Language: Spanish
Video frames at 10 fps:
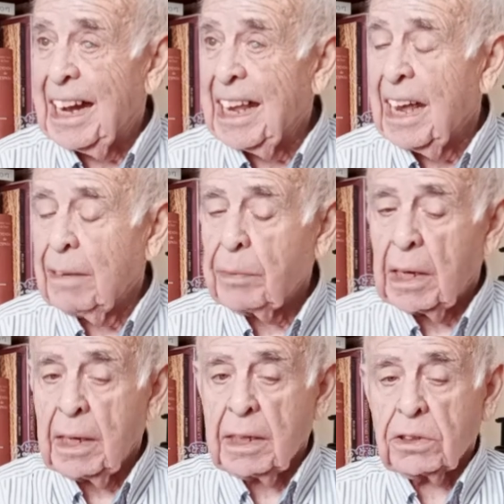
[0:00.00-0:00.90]

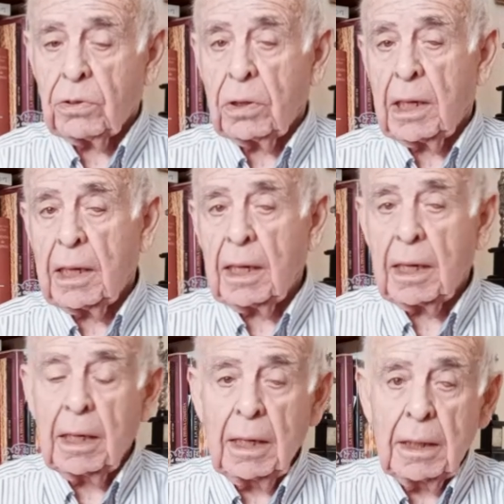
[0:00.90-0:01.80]
ALEA. ALEA son
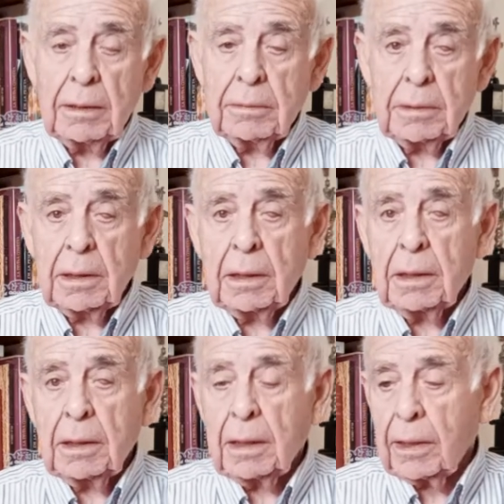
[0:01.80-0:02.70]
la,
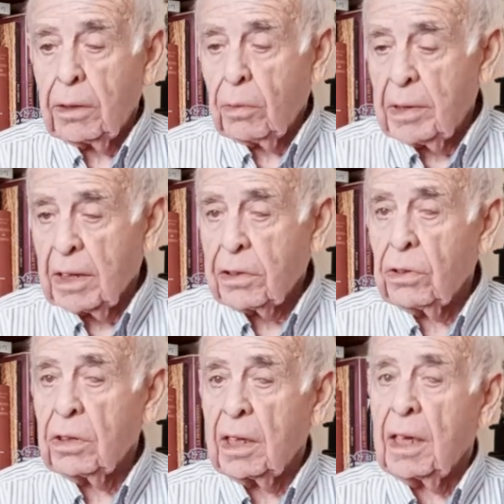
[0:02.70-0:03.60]
la,
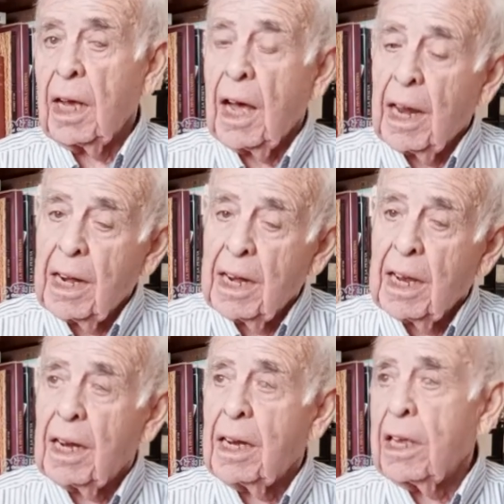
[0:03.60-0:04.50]
denominación de
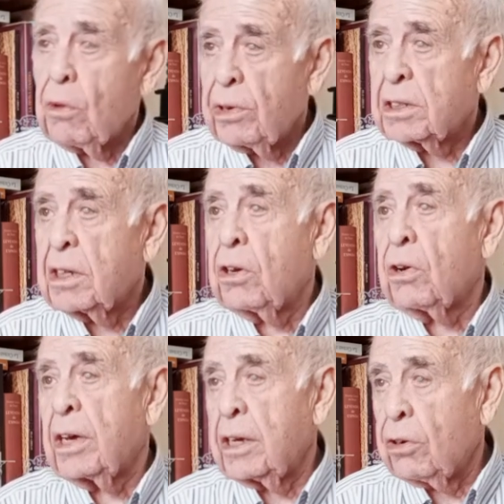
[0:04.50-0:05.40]
Ala
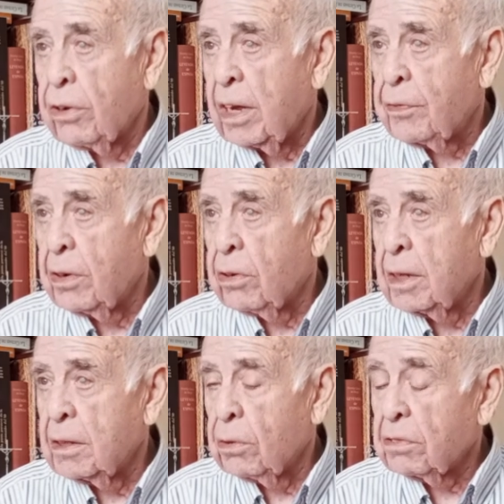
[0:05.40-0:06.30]
Lingüístico Etnográfico
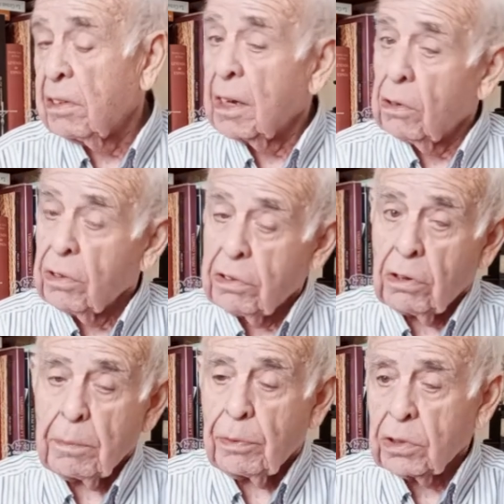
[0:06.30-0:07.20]
de Andalucía, que lo
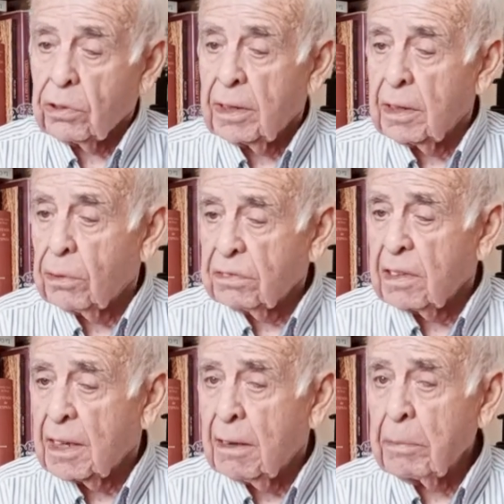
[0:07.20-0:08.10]
hicieron por toda
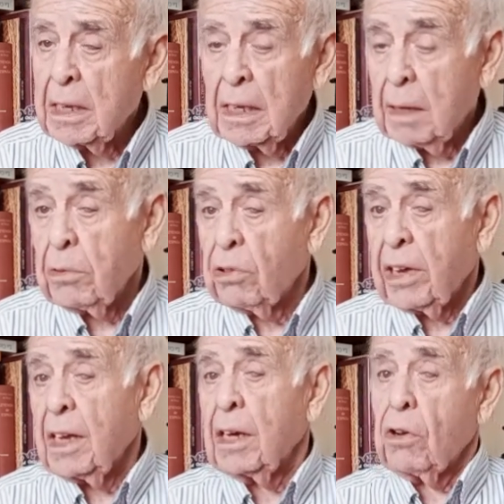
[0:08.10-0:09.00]
Andalucía, de
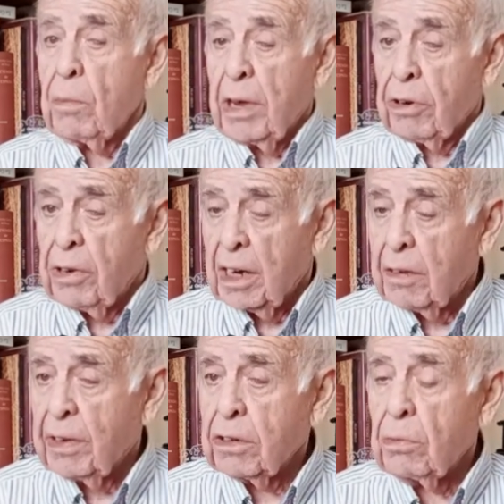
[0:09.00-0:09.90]
modo que él, con Manuel
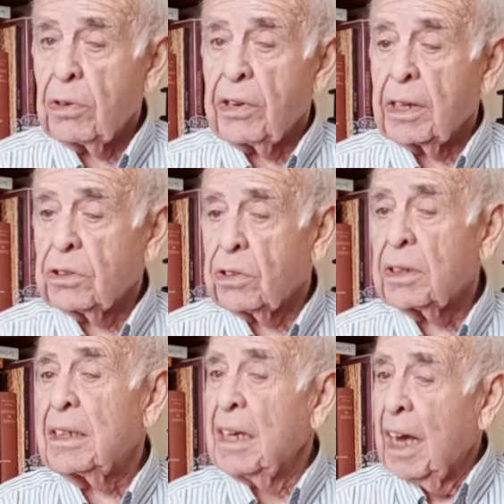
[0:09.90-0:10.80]
Alvar como
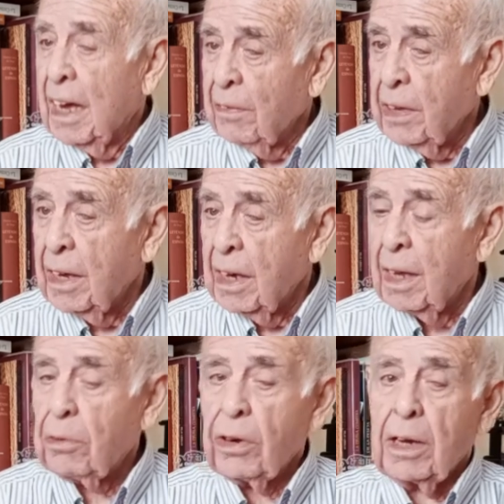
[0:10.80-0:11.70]
director, había
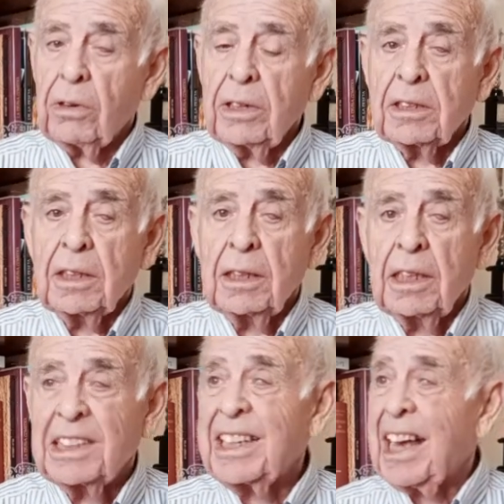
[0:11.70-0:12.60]
elaborado
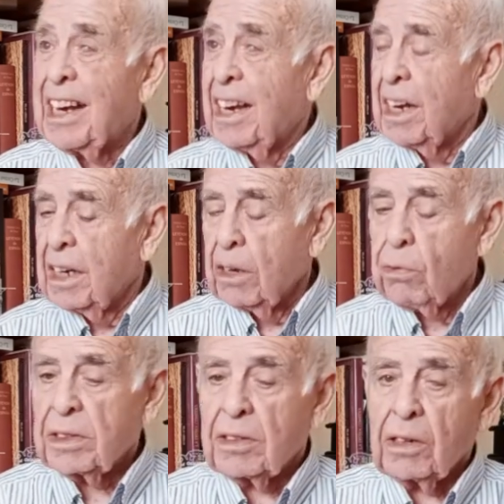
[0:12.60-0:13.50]
ese, Ala
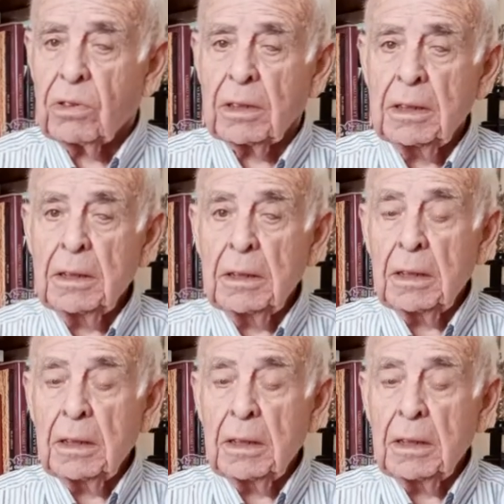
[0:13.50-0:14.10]
Lingüístico,